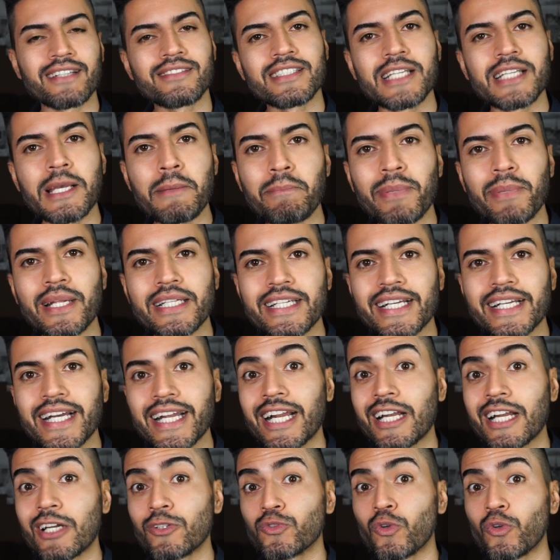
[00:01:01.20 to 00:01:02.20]
siempre llegan
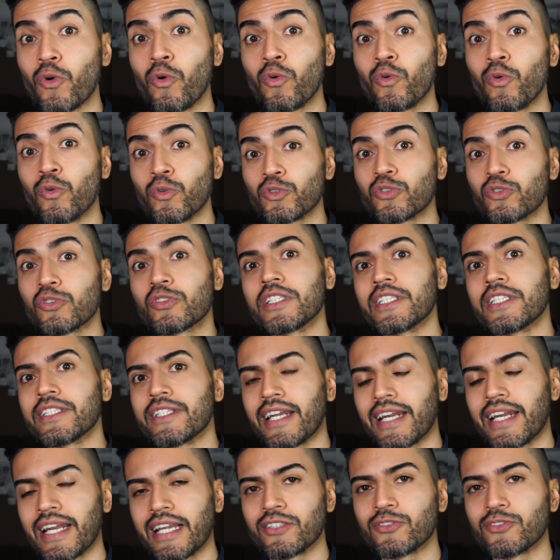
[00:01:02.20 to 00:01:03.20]
a los concursos
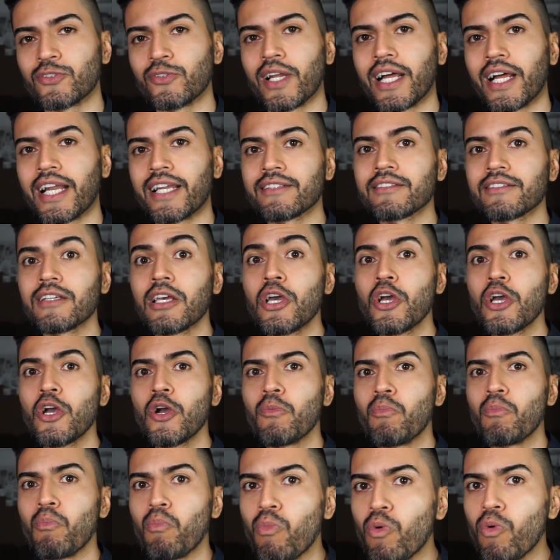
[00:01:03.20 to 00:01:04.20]
internacionales
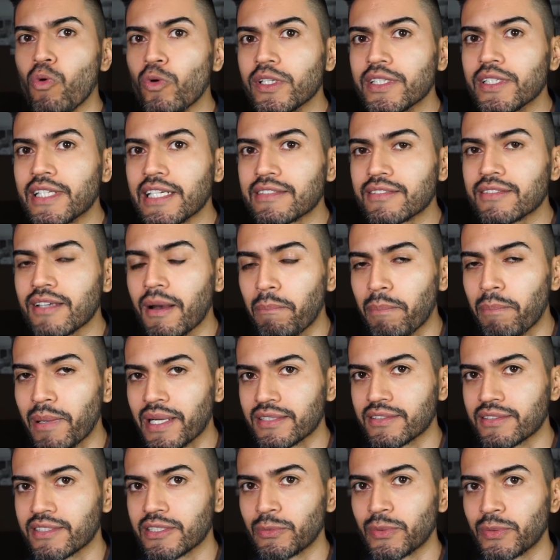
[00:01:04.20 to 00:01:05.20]
muy
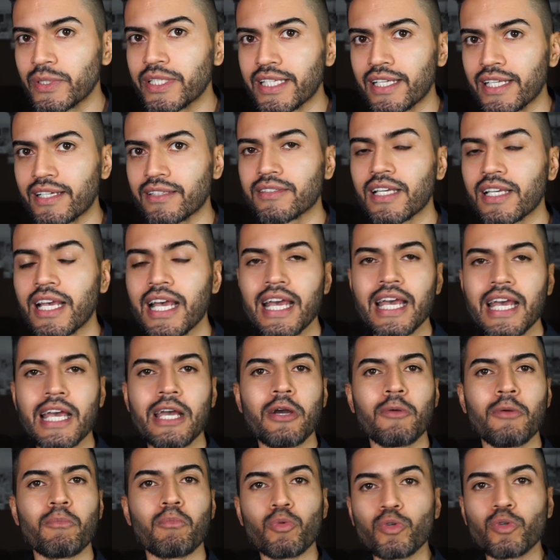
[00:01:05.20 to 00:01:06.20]
desapercibidas.
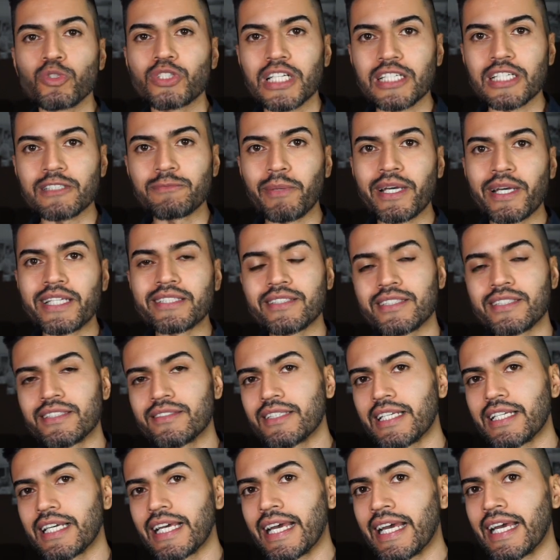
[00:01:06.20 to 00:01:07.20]
Muchas
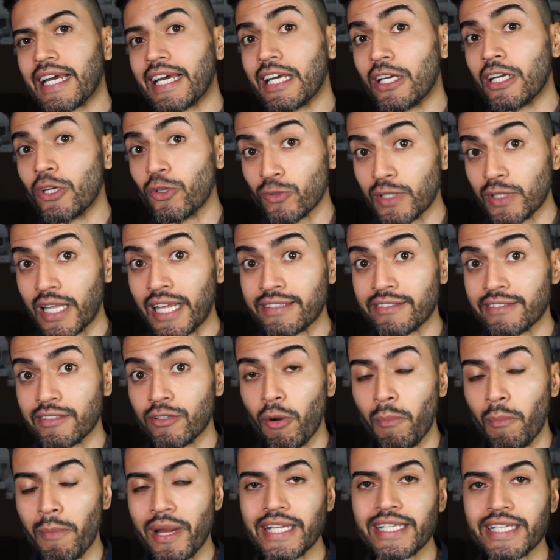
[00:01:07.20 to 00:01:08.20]
veces eh, los
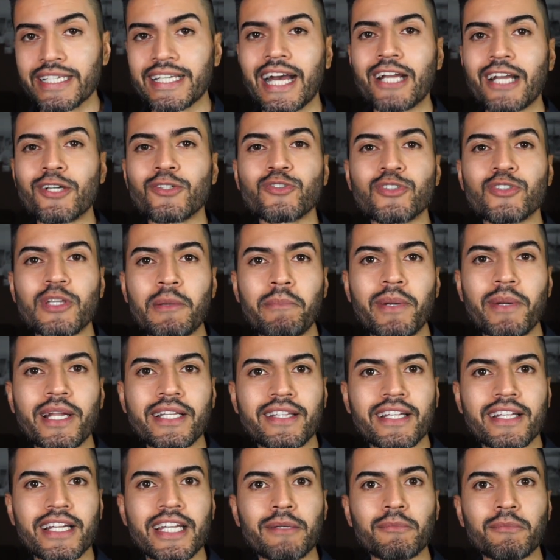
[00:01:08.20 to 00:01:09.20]
latinoamericanos siempre
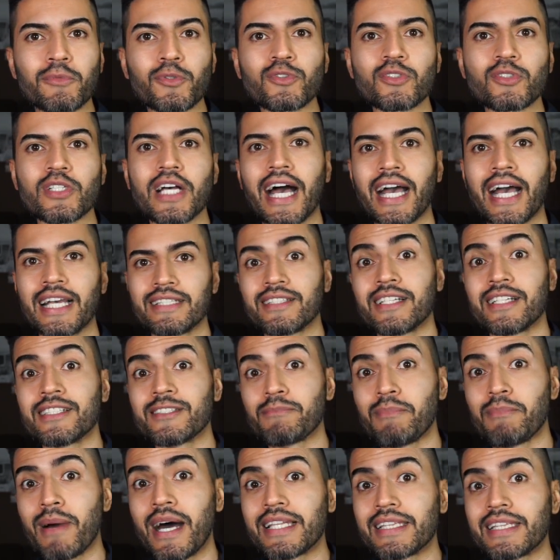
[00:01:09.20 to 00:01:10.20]
tenemos a
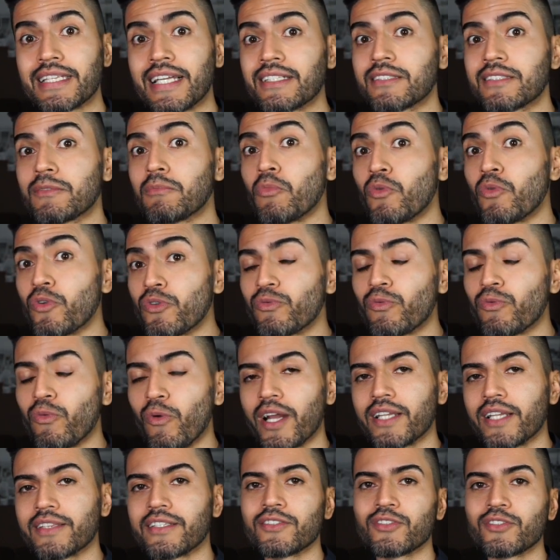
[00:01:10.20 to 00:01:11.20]
esas bandas muy
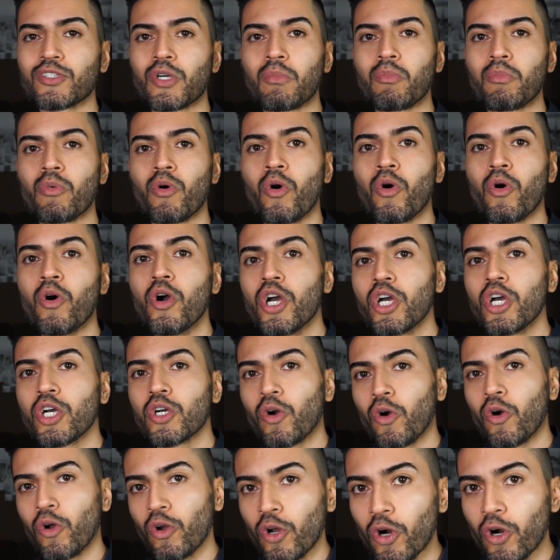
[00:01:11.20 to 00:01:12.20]
fuertes como
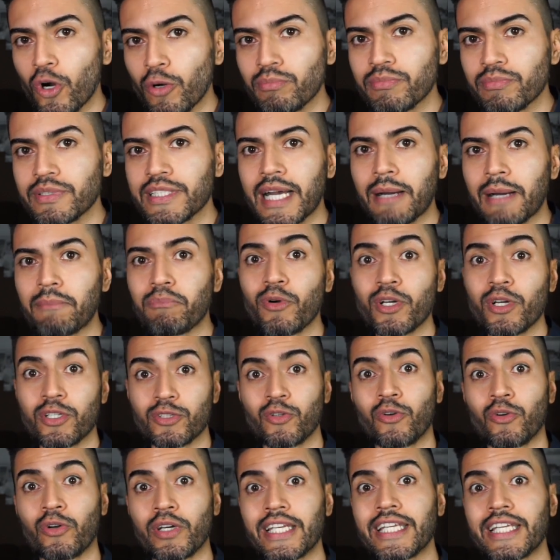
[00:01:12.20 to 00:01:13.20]
Colombia,
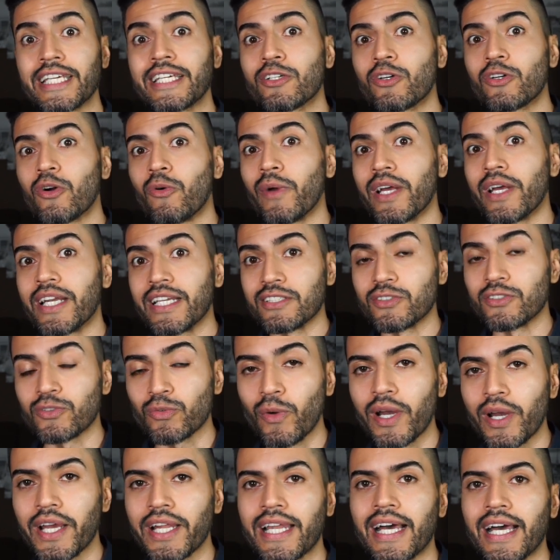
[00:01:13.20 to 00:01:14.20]
Puerto Rico,
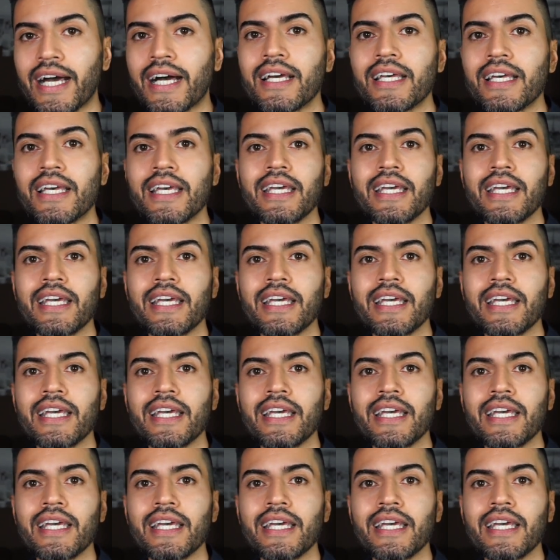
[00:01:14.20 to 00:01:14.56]
Venezuela,